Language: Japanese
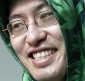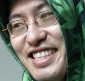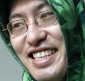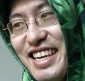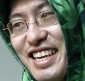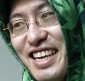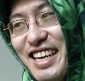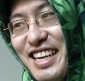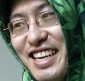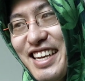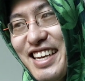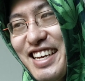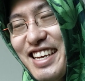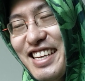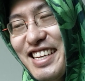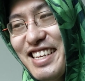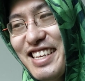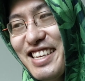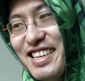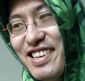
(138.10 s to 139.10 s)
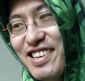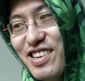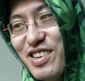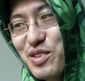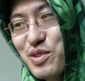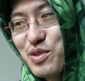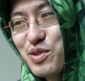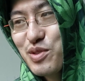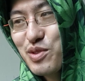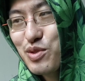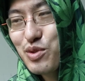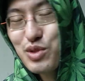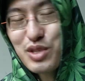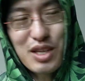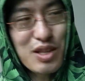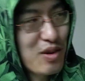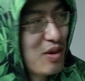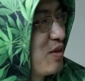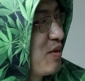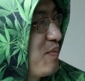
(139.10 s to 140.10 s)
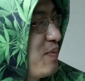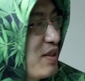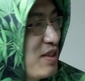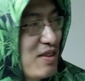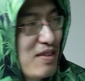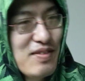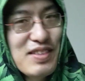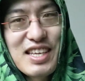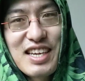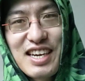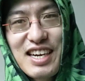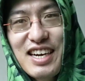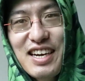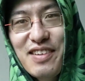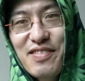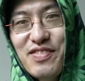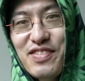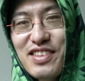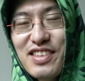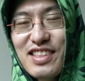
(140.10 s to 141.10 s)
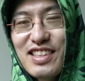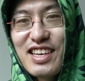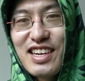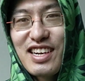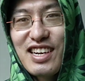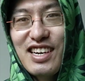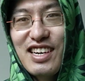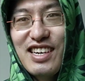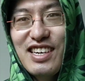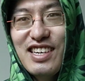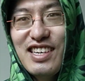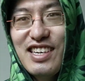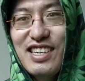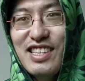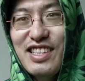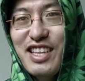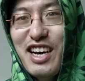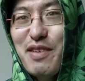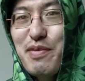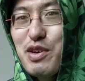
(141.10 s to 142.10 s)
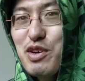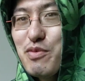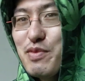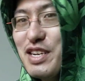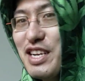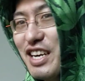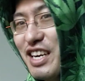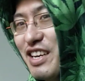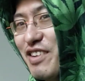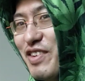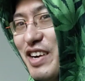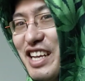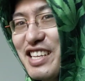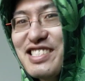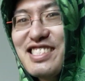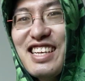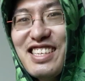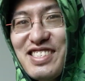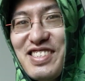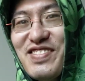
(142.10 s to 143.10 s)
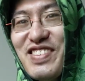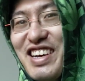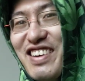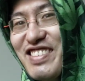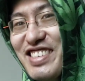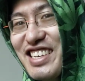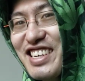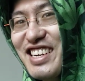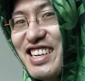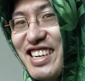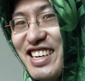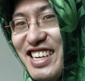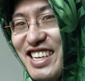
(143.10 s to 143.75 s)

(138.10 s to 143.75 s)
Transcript: であどうしたんだろうとパッと見たらなんか鍋を見ながら笑ってたんですよ村上さんが